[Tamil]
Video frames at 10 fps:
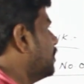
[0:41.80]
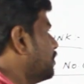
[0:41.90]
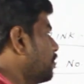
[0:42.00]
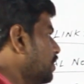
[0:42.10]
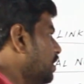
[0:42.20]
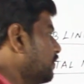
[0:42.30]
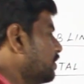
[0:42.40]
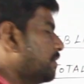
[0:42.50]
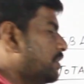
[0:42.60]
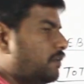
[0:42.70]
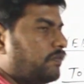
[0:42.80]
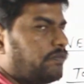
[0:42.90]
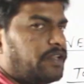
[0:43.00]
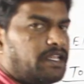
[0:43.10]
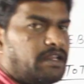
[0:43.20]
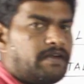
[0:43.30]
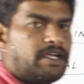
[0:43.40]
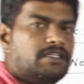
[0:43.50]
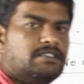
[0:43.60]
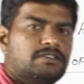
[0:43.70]
டோட்டலாக வந்து பார்த்திங்கன்னா ஃபிஃப்டி நைன்
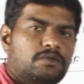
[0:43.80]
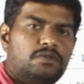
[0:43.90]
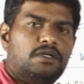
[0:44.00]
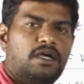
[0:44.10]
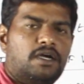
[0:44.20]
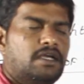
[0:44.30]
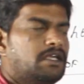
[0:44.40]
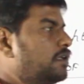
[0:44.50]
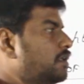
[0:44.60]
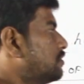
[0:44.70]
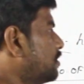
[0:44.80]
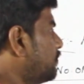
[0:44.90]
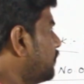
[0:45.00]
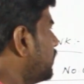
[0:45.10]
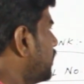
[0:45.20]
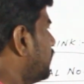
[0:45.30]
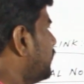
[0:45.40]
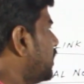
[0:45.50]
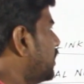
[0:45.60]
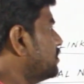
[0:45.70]
வேகன்சிஸ் கொடுத்துருக்காங்க ஸோ அந்த ஃபிஃப்டி நைன்
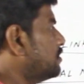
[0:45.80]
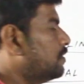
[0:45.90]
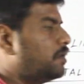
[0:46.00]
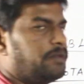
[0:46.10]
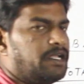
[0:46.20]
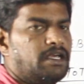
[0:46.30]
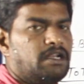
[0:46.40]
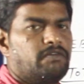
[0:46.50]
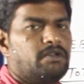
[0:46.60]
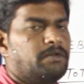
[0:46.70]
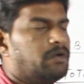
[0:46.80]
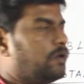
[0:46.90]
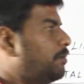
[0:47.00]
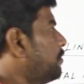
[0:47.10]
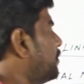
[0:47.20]
வேகன்சியும் நம்ம எங்கே ரெஃபர் பண்ணணும் அப்படின்னு